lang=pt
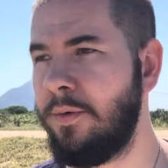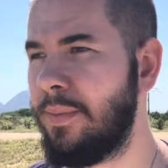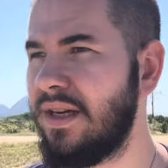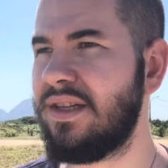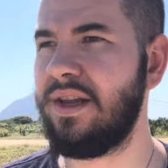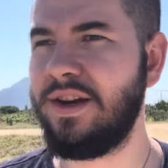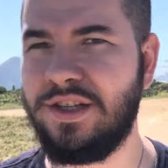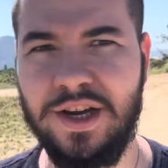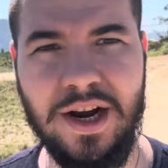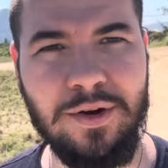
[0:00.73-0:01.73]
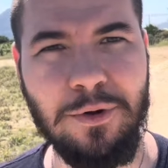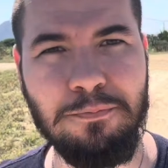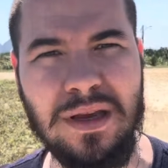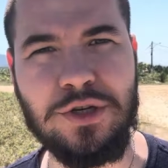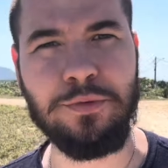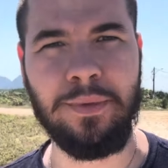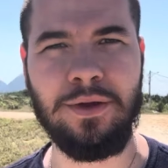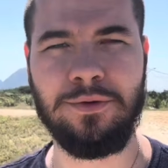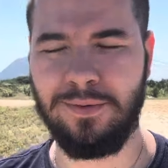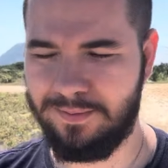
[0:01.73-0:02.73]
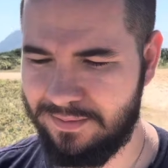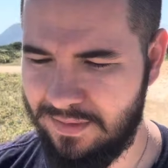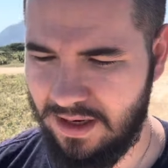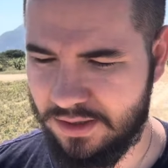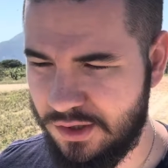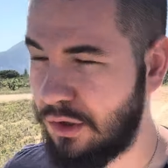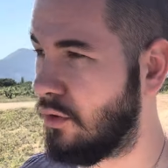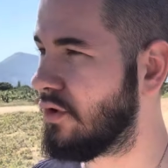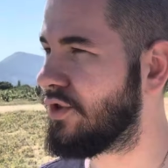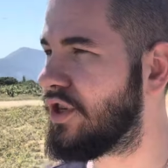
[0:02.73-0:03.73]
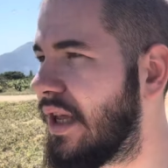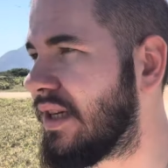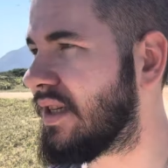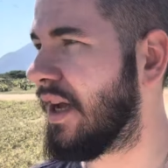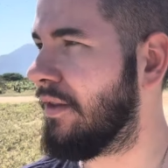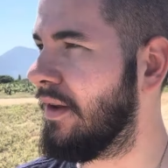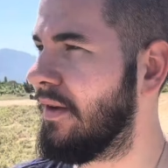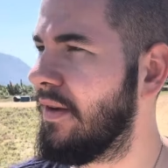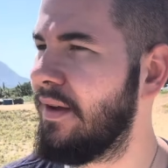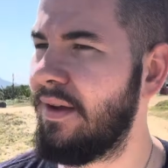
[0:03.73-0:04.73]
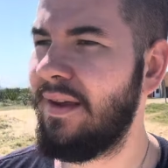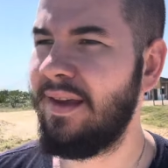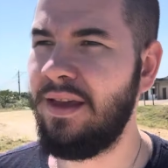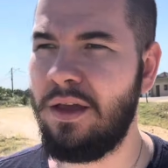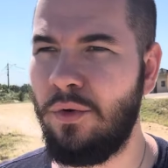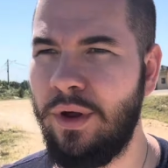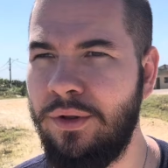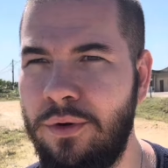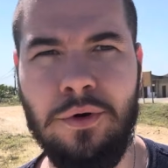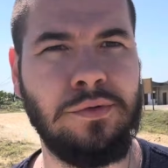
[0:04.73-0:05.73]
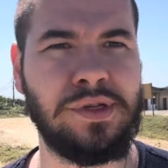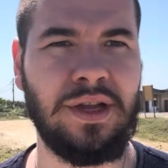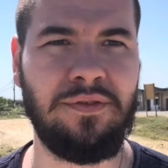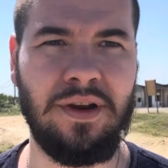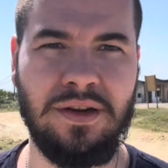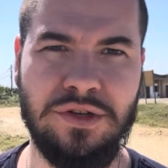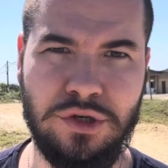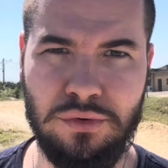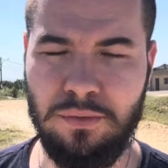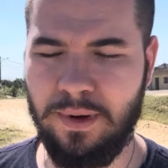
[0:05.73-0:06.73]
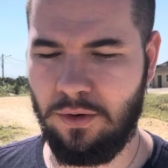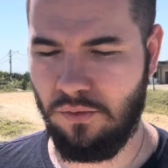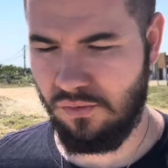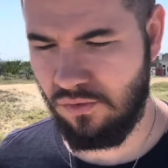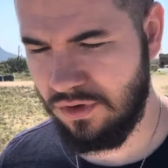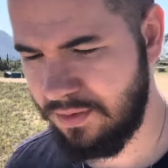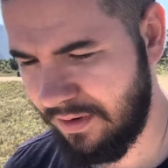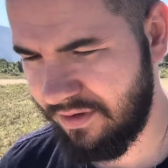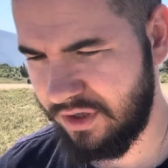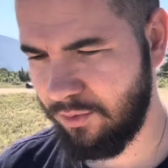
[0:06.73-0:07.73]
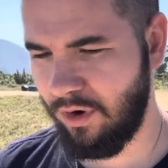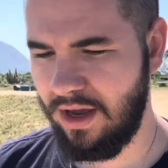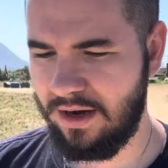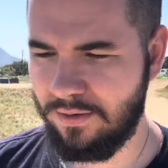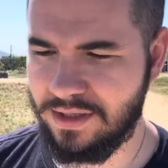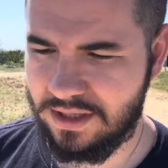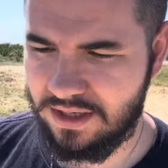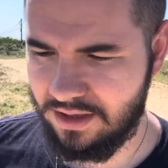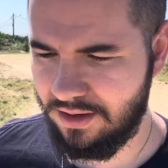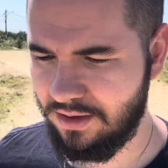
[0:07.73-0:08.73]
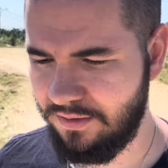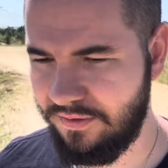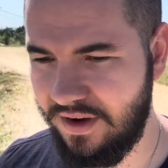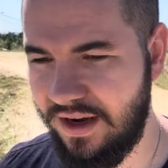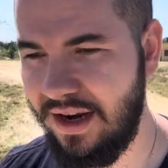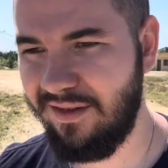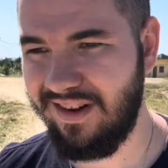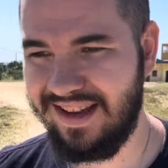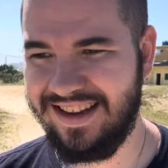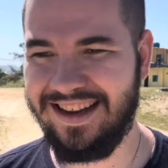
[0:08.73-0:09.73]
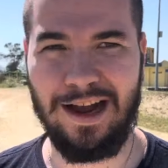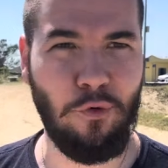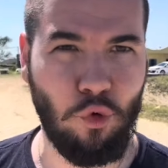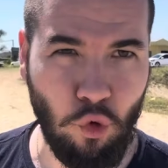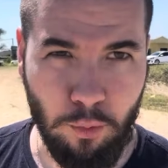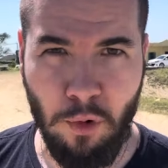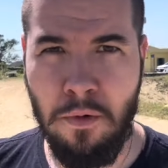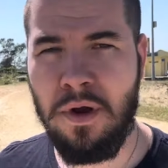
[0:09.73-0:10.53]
O brasileiro em geral é um bicho meio ansioso, estressado, né? E quando se está falando de estudo para concurso, para vestibular, a coisa fica elevada ao cubo.